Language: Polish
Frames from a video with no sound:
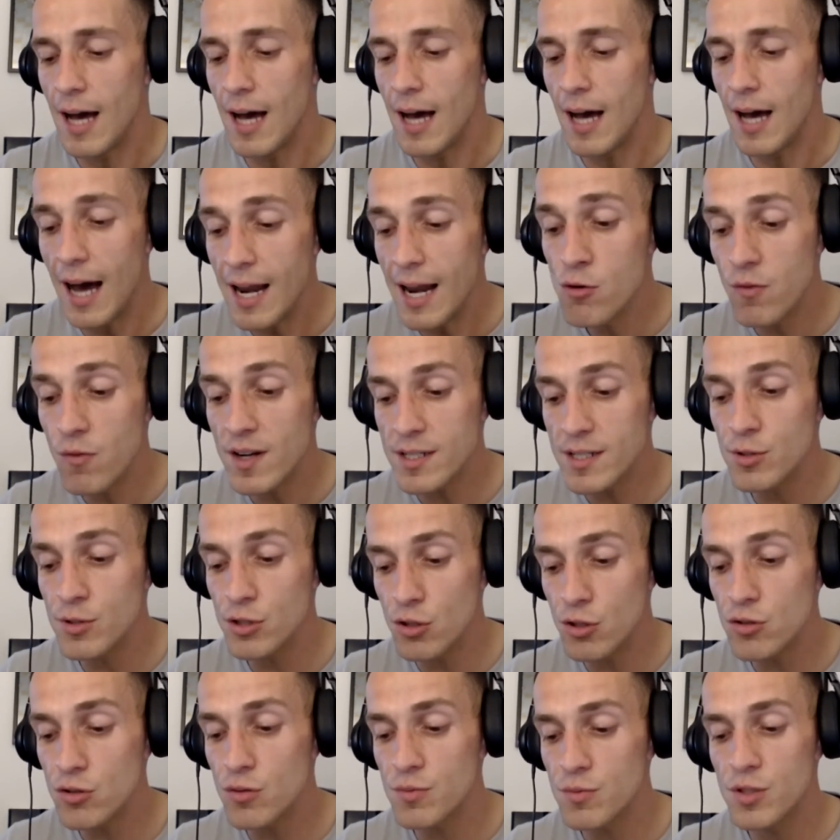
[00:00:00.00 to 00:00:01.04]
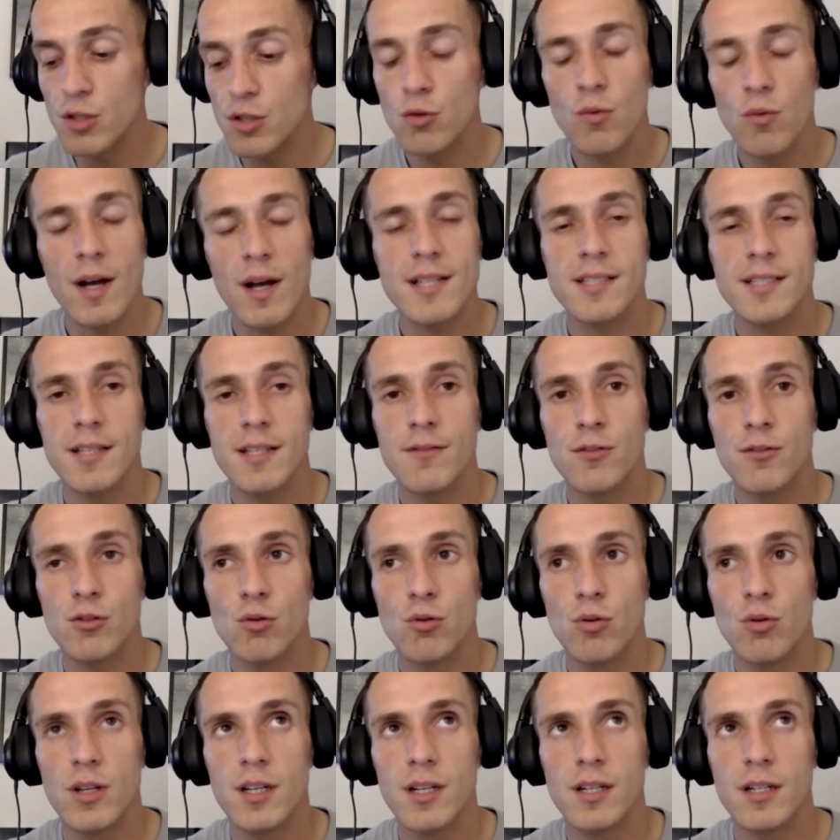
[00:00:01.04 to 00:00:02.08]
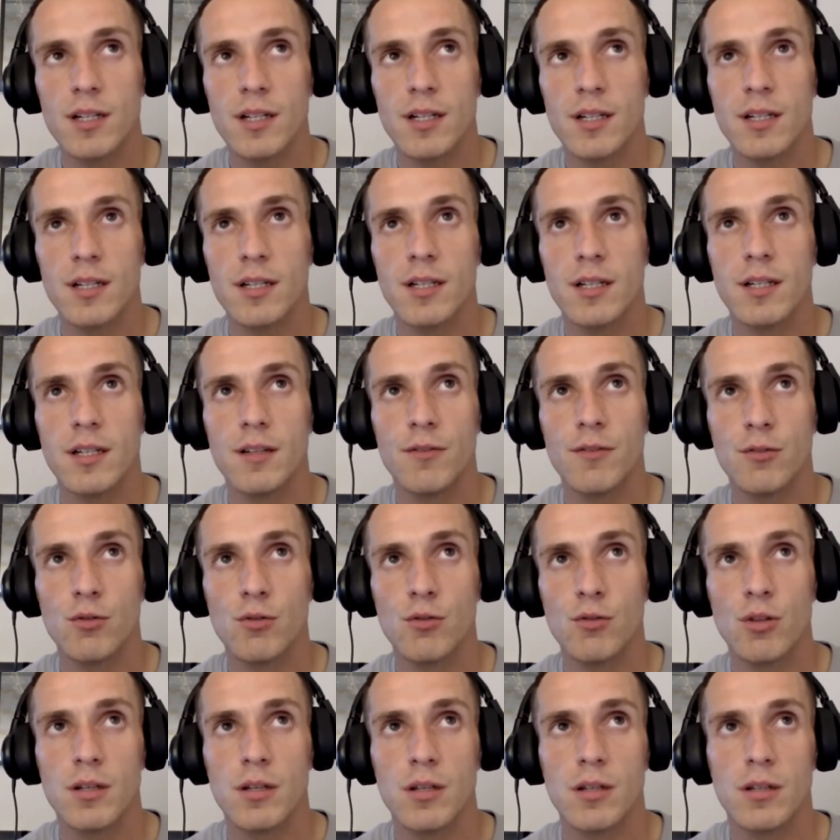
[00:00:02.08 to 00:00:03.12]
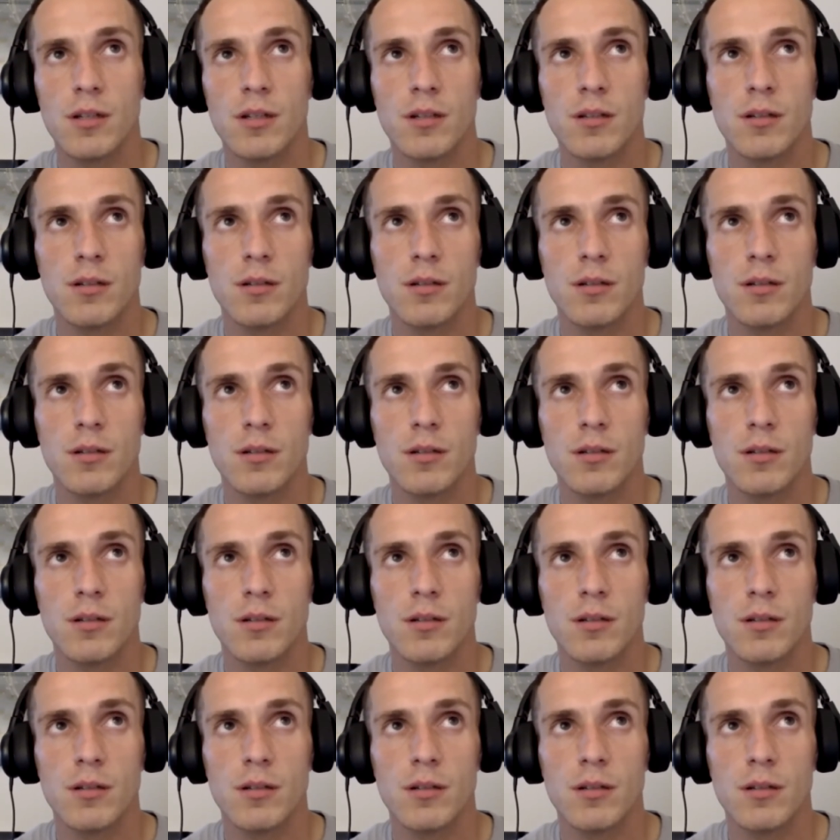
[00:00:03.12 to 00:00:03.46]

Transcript: ale uważam, że to są sytuacje, w których, w których